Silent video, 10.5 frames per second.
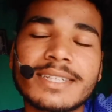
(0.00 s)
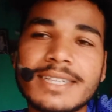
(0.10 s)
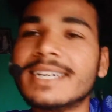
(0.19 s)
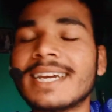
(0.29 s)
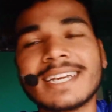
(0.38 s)

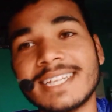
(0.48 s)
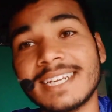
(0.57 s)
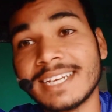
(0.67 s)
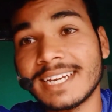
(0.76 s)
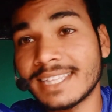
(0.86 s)
सीटें
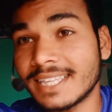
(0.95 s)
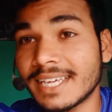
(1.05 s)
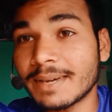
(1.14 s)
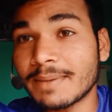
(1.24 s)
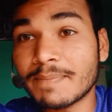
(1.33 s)
कितनी निकली थी
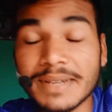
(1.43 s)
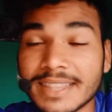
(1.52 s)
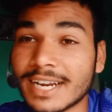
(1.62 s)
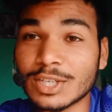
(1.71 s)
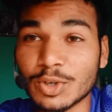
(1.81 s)

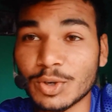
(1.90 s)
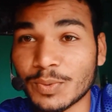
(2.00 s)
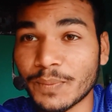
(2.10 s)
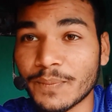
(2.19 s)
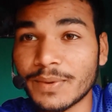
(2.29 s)
पंद्रह सौ
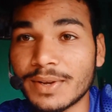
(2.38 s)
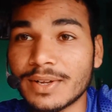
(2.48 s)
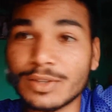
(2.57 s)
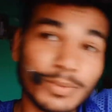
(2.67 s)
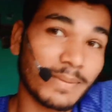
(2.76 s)

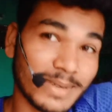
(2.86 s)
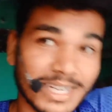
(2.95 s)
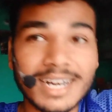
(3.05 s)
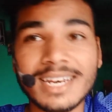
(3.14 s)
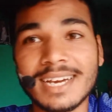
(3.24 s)
तुम्हें
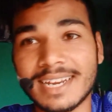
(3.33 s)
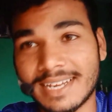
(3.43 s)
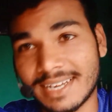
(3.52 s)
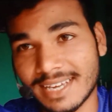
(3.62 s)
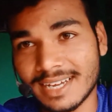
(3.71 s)
मजाक लग रहा
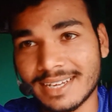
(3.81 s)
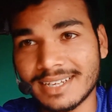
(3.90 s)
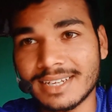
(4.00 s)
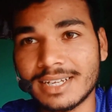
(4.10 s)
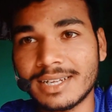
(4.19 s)
है क्या
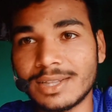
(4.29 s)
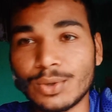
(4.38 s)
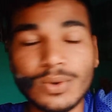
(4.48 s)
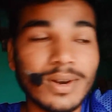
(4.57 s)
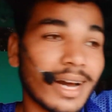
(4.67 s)

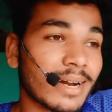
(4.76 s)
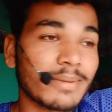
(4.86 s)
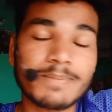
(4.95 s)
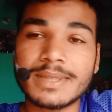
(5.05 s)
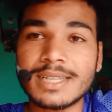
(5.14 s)
दो लाख
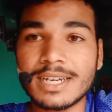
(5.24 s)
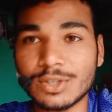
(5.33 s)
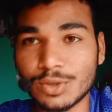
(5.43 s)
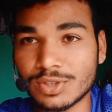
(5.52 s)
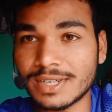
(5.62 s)
में पंद्रह
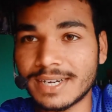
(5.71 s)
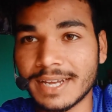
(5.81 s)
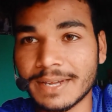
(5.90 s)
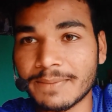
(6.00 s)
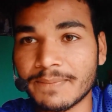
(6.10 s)
सौ
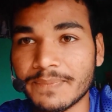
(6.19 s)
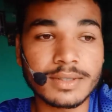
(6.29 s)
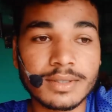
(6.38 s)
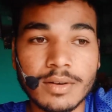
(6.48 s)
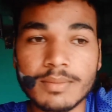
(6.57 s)
सीटें
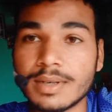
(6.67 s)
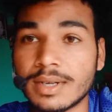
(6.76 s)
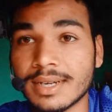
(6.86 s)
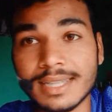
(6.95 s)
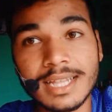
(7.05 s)

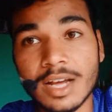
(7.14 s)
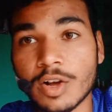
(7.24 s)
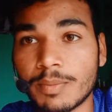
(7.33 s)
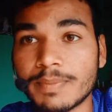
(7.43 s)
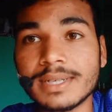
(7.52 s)
कितना
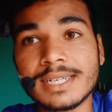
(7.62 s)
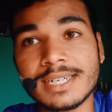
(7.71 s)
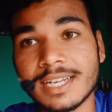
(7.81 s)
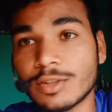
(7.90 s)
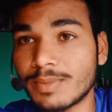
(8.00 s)

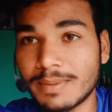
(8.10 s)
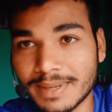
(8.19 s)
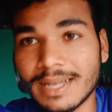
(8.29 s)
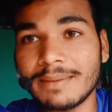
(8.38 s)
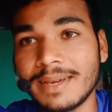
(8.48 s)
कंपटीशन है तुम्हें
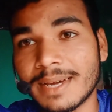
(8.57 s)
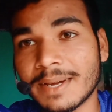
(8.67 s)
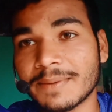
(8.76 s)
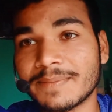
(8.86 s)
पता भी है